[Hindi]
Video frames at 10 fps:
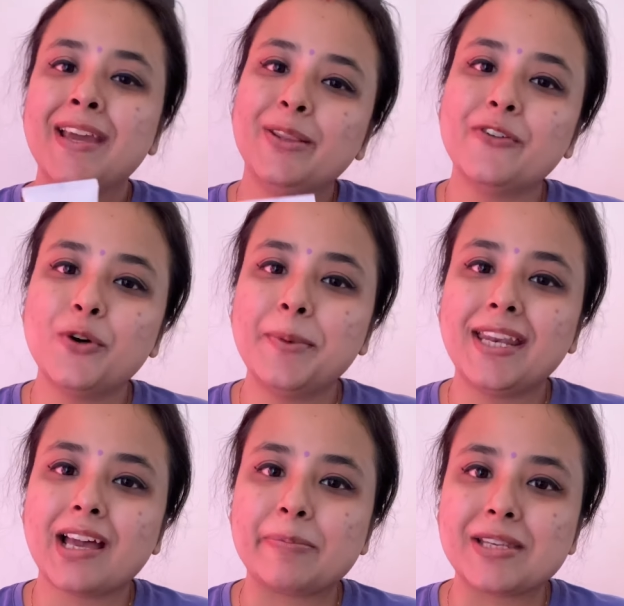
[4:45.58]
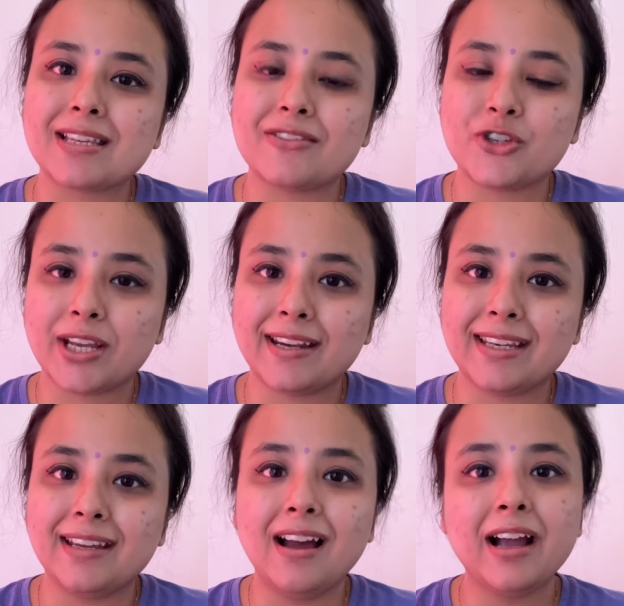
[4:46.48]
तो वो मैंने आपके साथ शेयर
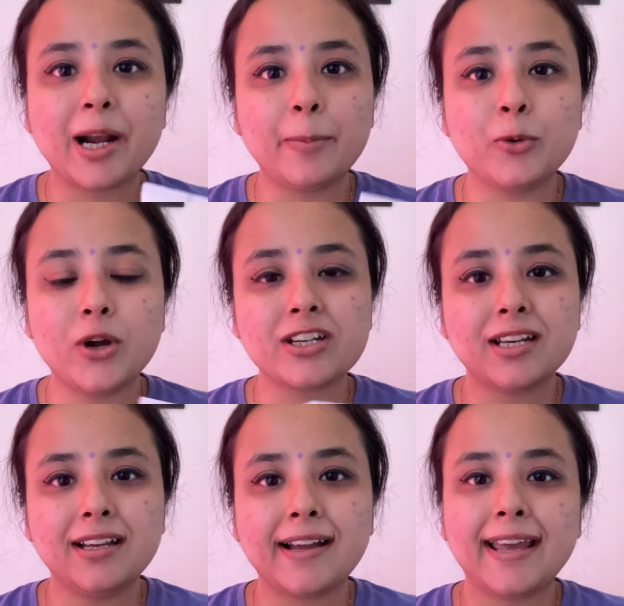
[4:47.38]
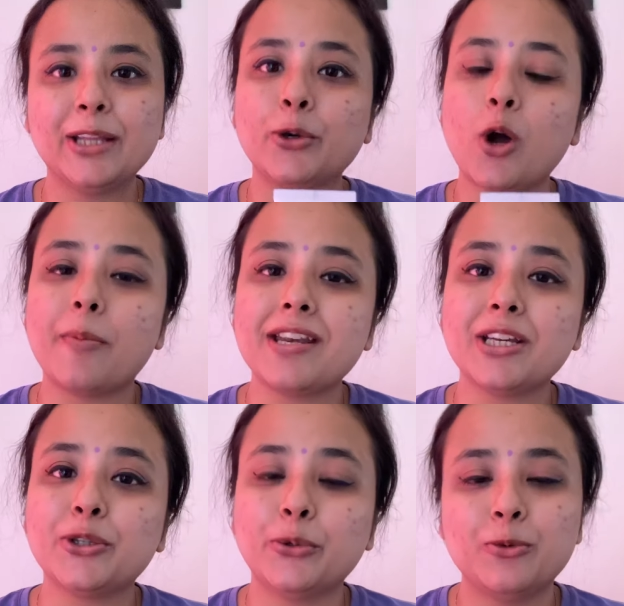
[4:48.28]
किया अगर आपको अच्छा लगा है तो कॉमेंट
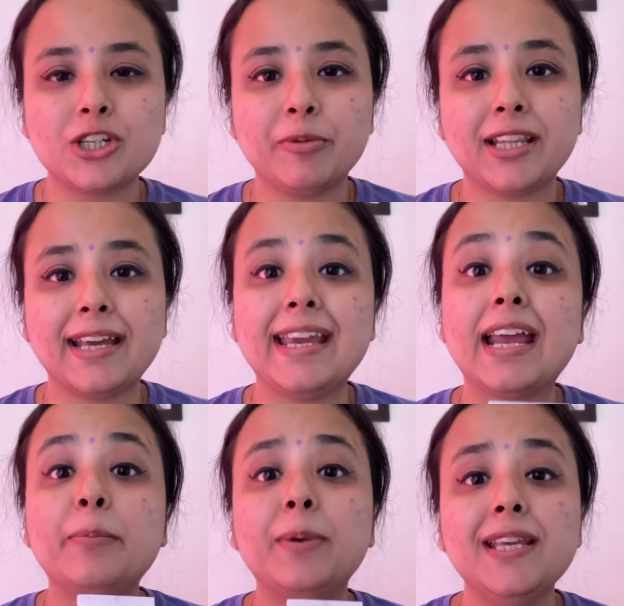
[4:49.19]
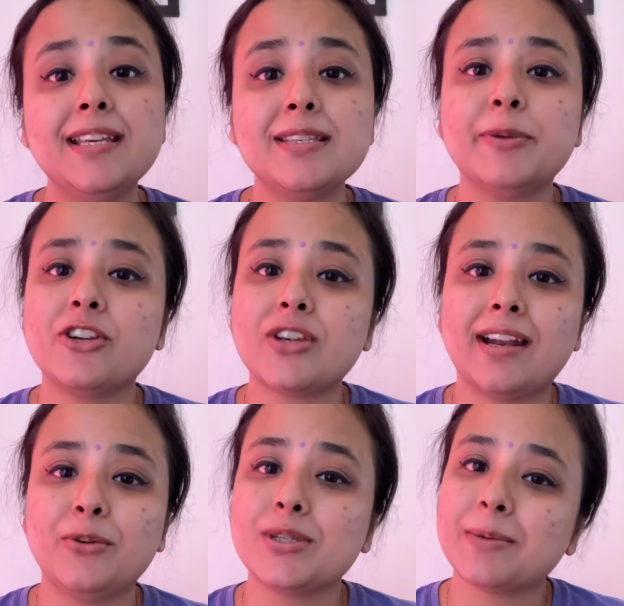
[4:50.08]
के थ्रू मुझे बताइए एंड प्लीज़ मेरे
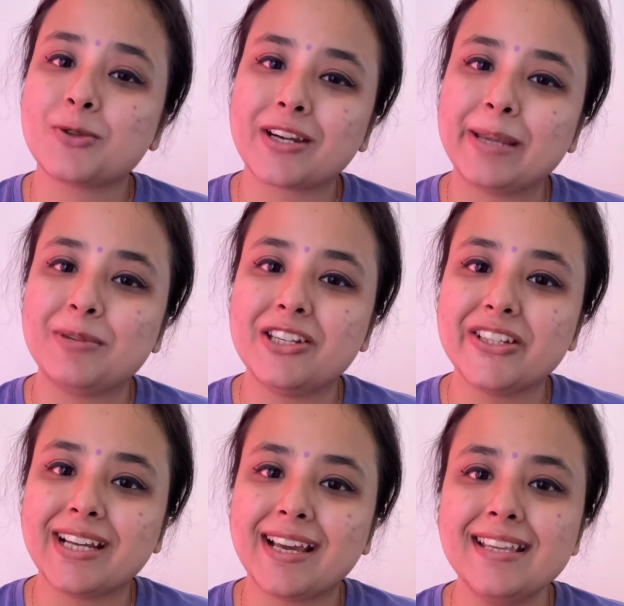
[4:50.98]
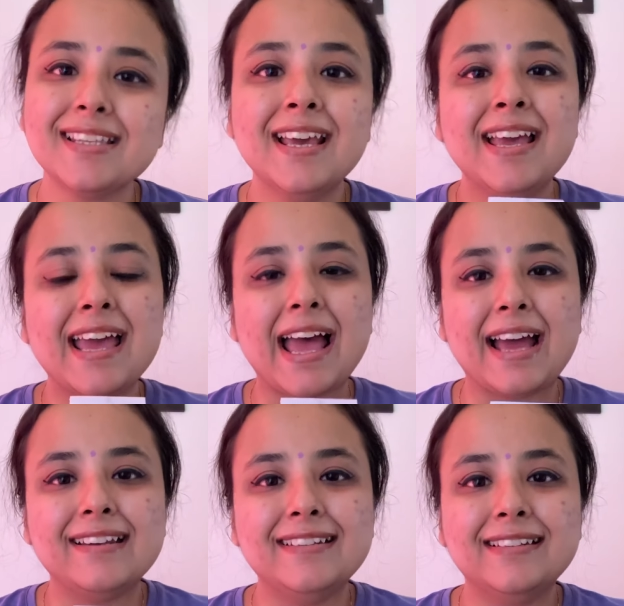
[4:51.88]
चैनल को सब्सक्राइब कीजिए गाइज
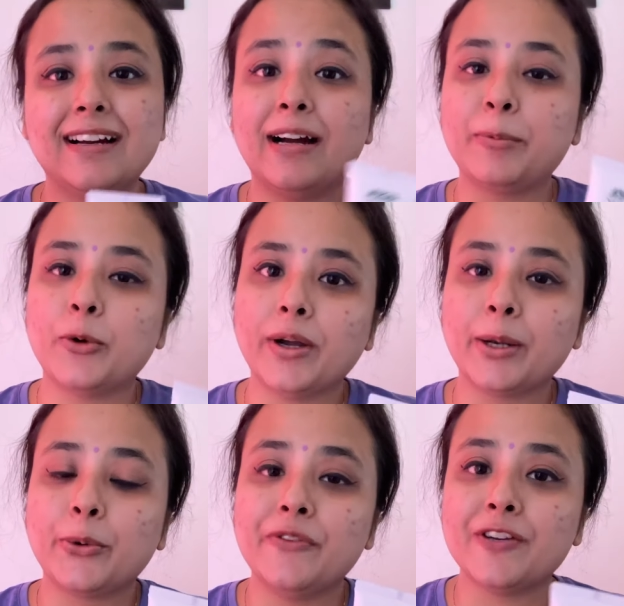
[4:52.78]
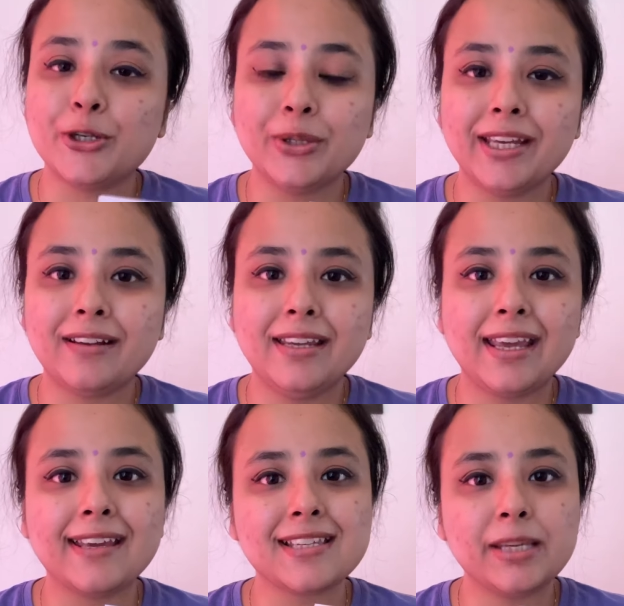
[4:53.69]
एंड आपको अगर कोई वीडियो देखनी
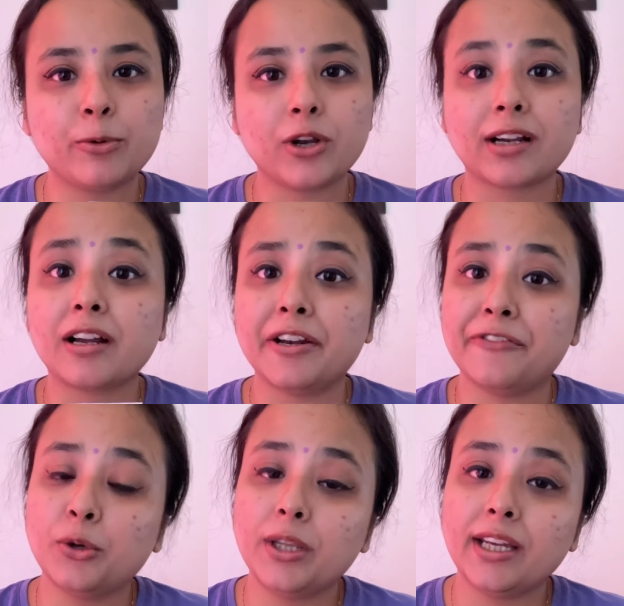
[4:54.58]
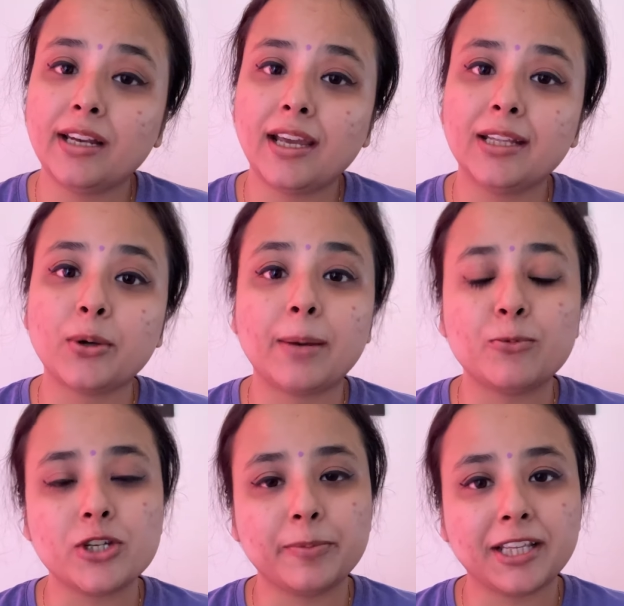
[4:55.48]
है किसी प्रोडक्ट का रिव्यू देखना है तो आप
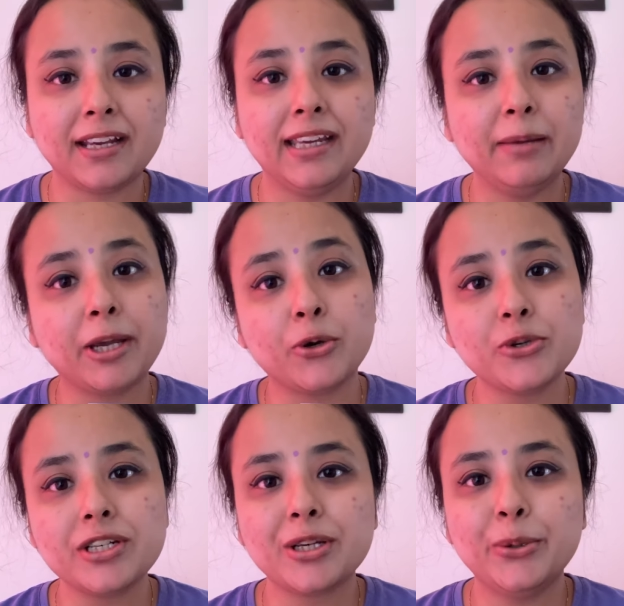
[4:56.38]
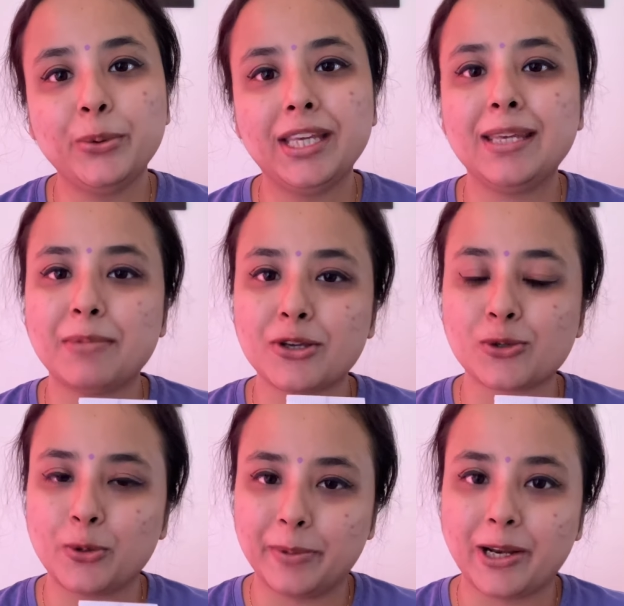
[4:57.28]
मुझे बताइए मैं कोशिश करूँगी कि मैं
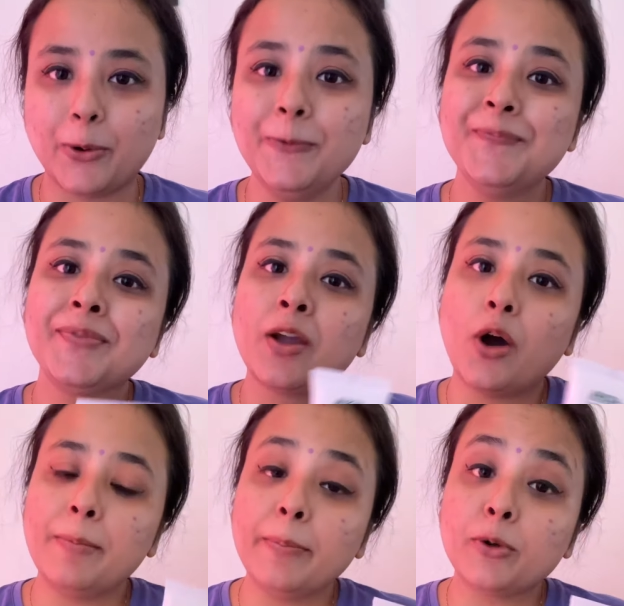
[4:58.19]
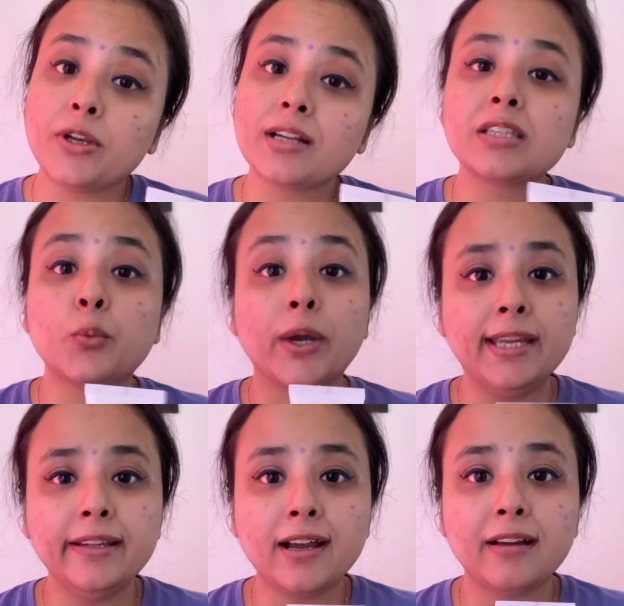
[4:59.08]
उसको बनाऊँ और मैं प्रोडक्ट्स
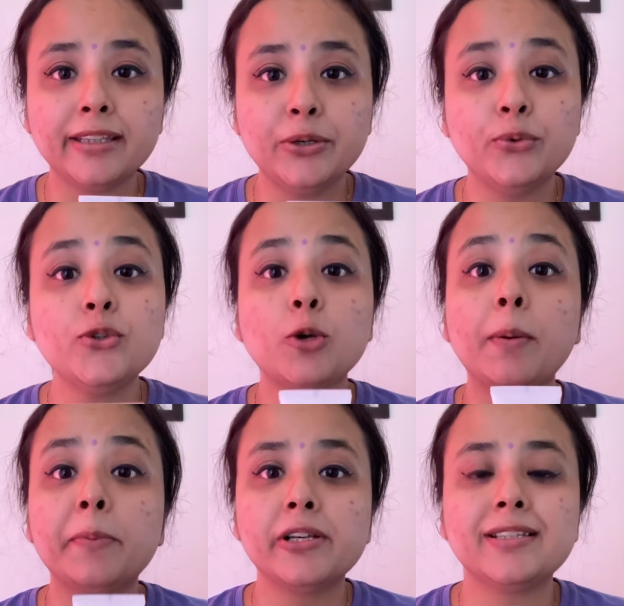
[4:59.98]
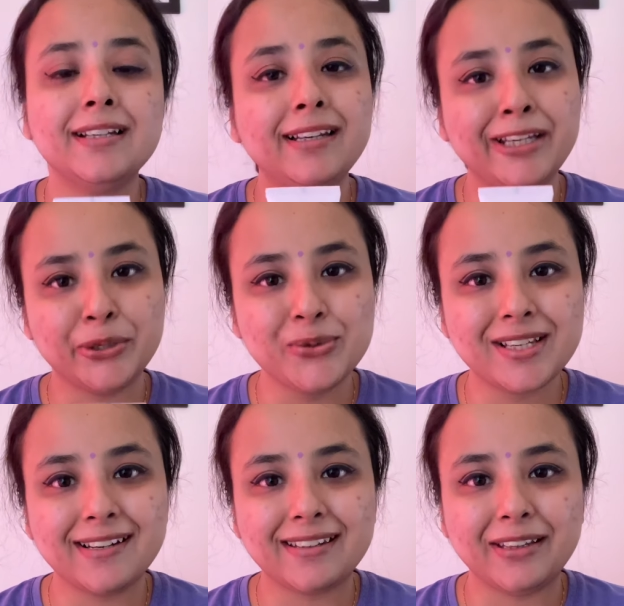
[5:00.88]
वही दिखाती हूँ जो मैं पर्सनली यूज़
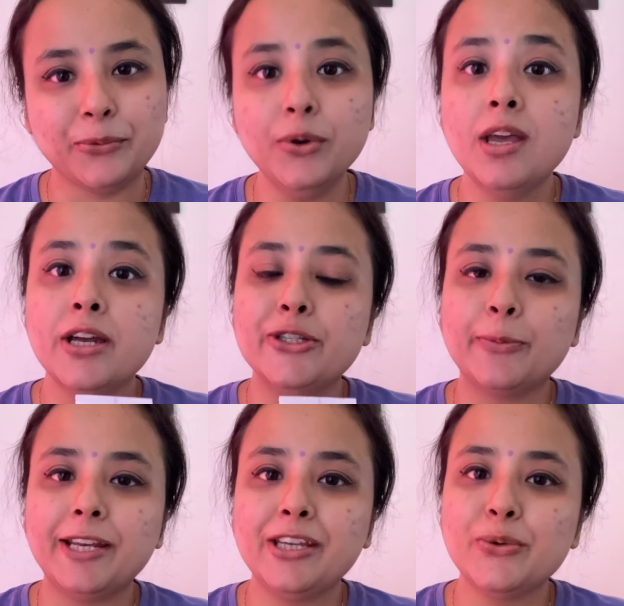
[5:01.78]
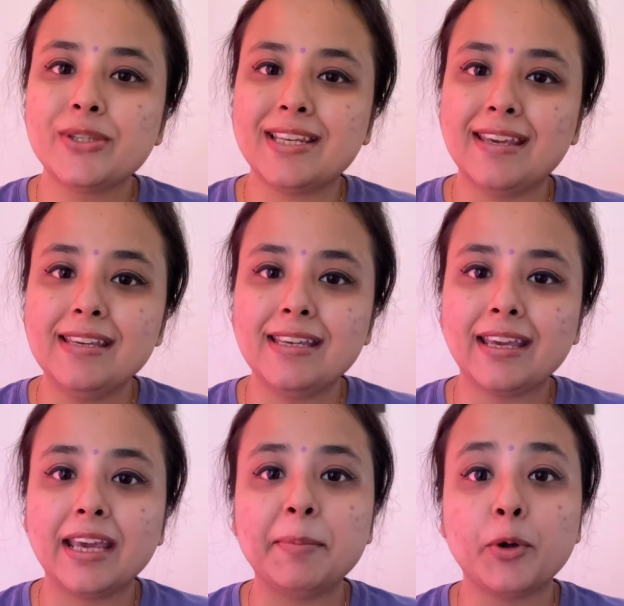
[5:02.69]
करती हूँ जो मैंने यूज़ नहीं किए
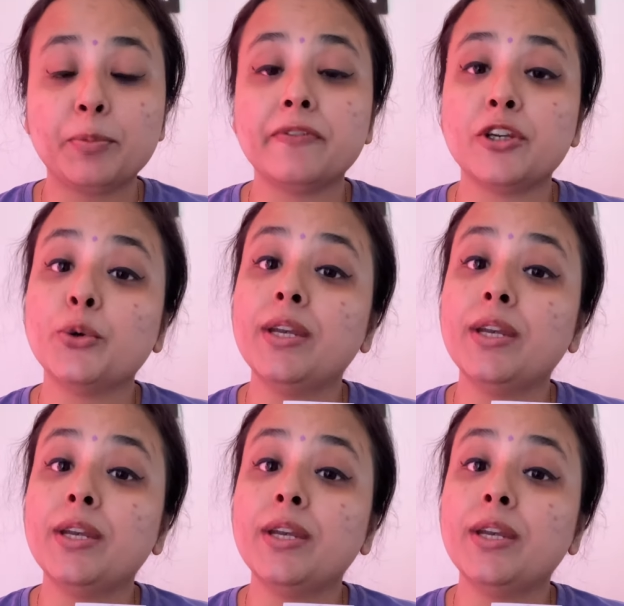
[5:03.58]
हैं मैं उन पर वीडियो